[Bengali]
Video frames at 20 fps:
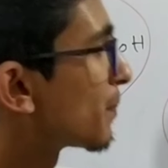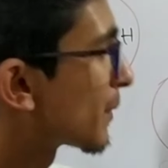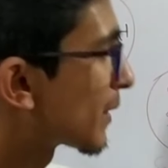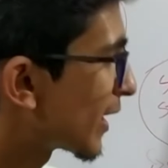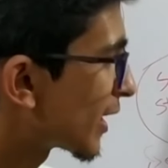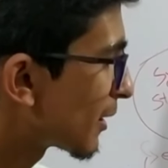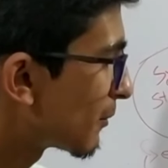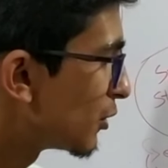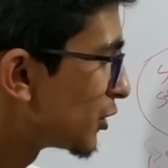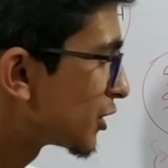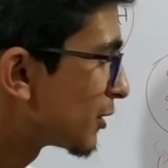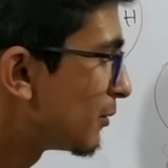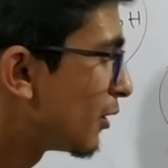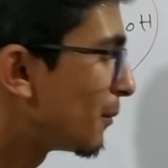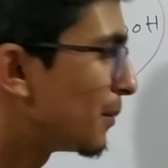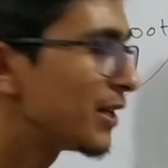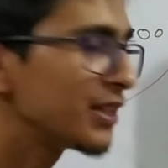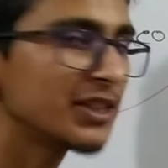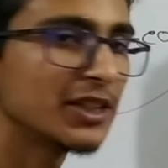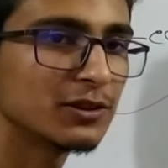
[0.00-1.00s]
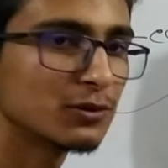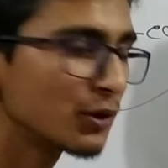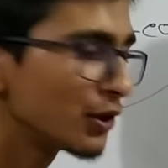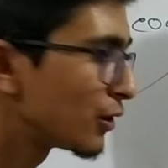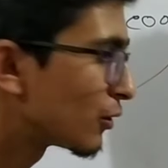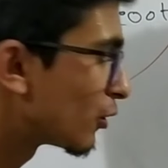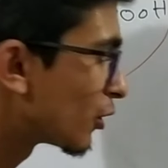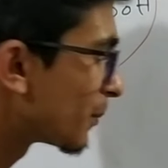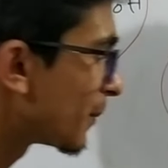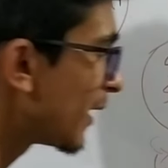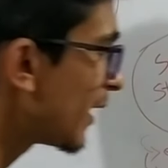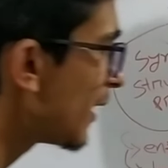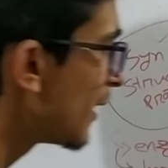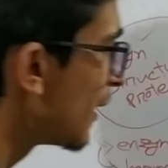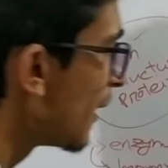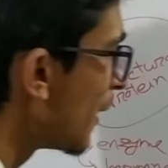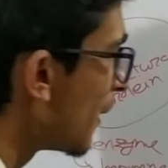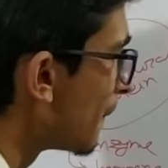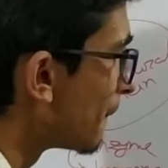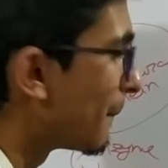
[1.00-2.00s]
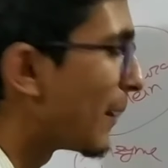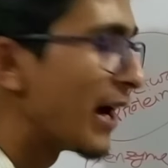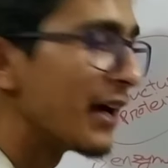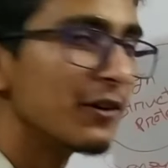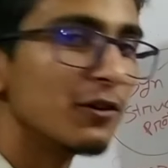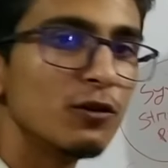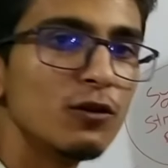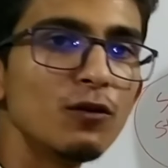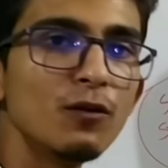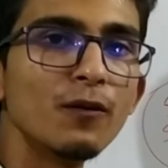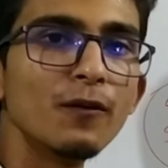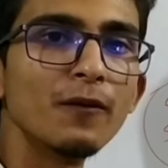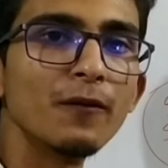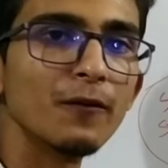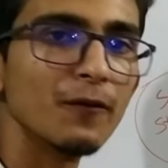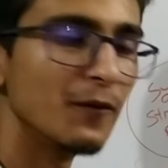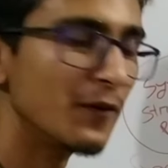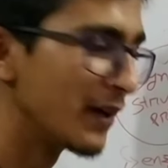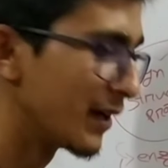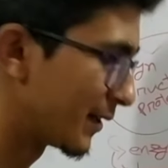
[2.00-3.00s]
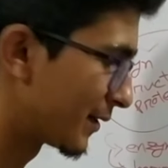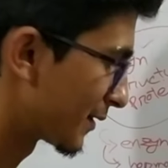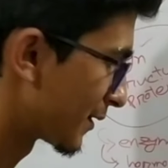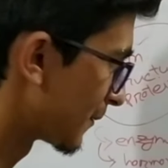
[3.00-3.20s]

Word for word: ক্যাটাবলিজম হবে সে তৈরি করবে পাইরুভেট